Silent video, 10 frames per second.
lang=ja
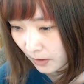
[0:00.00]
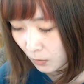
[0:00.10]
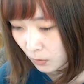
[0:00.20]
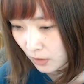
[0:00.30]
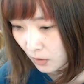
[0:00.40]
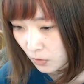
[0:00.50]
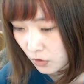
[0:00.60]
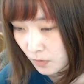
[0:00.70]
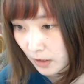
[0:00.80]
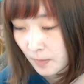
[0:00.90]
固定
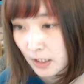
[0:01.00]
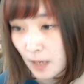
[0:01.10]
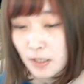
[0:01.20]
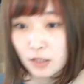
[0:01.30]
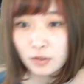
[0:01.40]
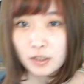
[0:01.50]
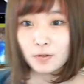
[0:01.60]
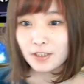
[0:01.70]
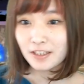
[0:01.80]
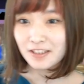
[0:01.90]
50万ダメージえめちゃくちゃ良く
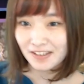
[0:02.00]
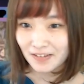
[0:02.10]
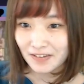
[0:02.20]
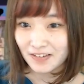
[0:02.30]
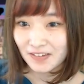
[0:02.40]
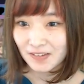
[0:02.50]
ないですか